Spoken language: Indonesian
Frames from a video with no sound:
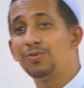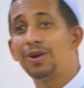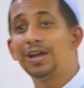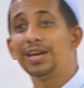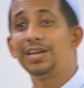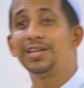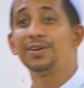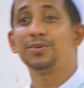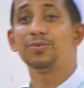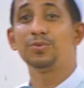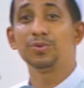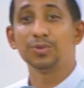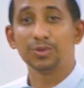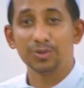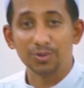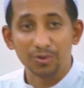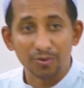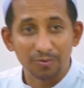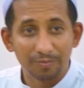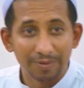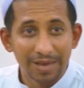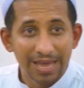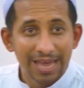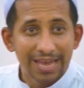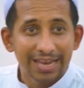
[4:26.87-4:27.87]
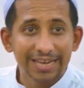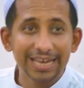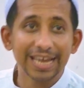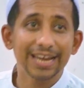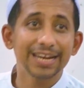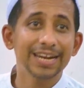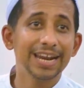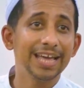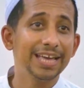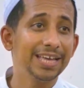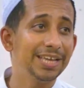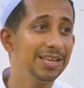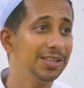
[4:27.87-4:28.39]
wali kutub.
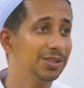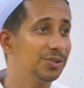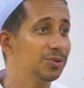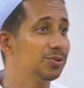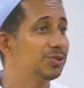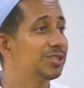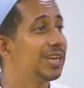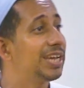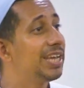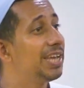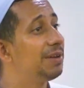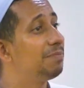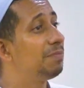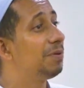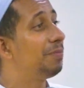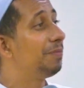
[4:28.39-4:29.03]
Karena itu saya